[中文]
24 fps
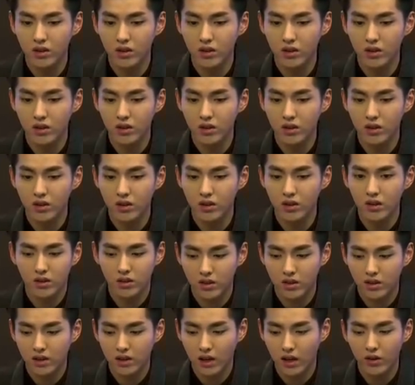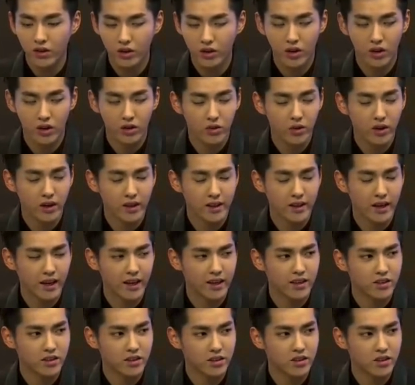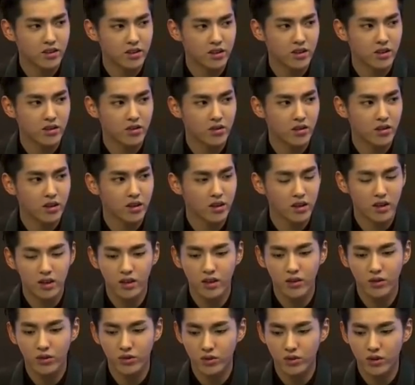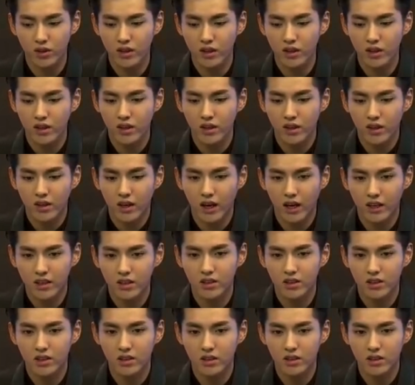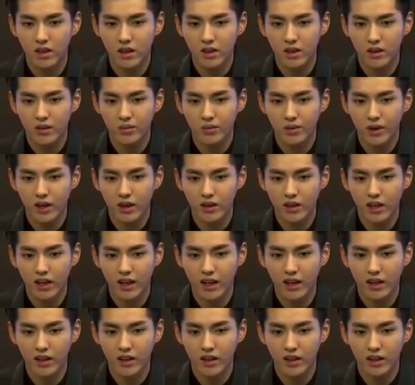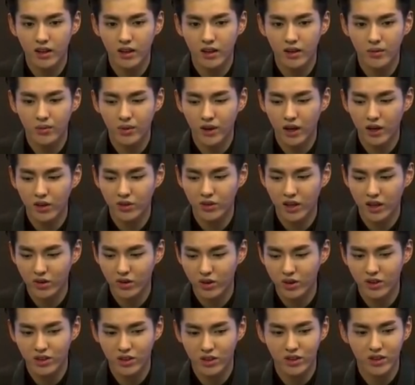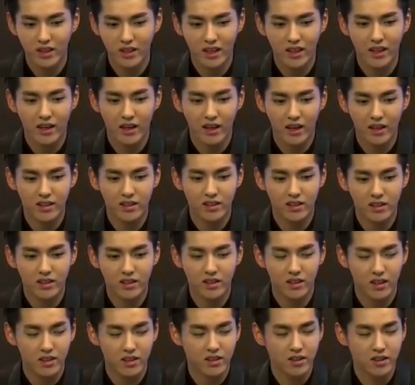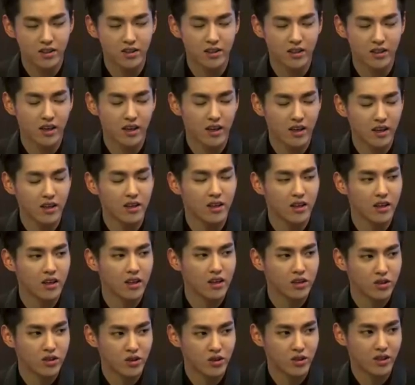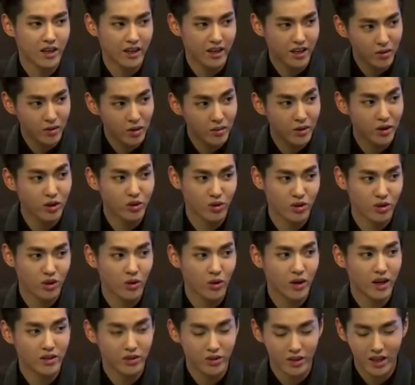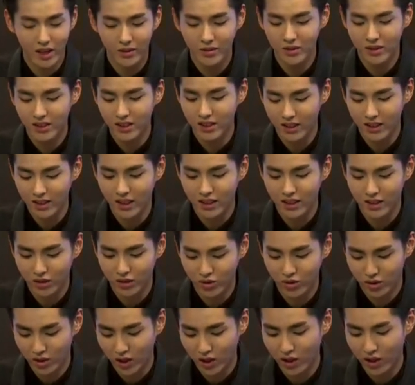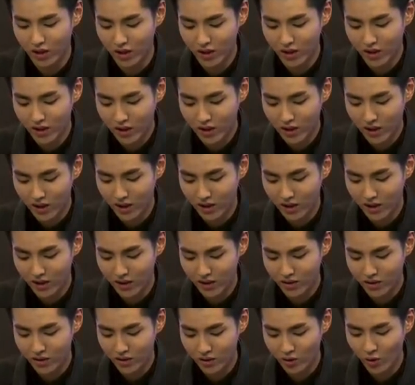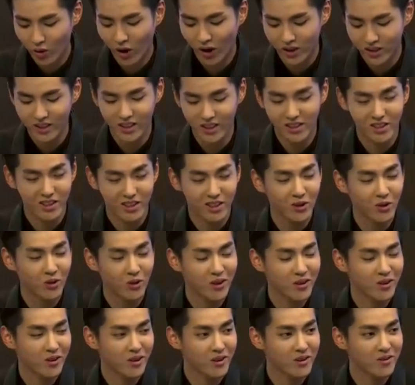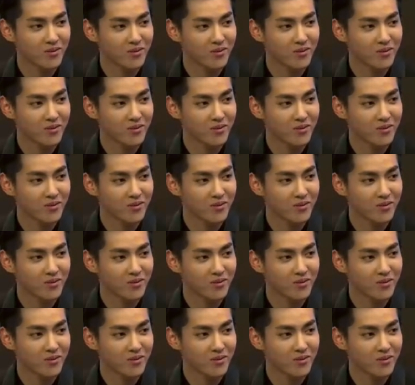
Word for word: 呃，就是给给予我很大的支持，对，当然我觉得还是呃不要太不要用太多的时间了，还是自己的事情也要，就是给歌迷朋友说的话，就是他们自己也是需要呃过好自己的生活，对，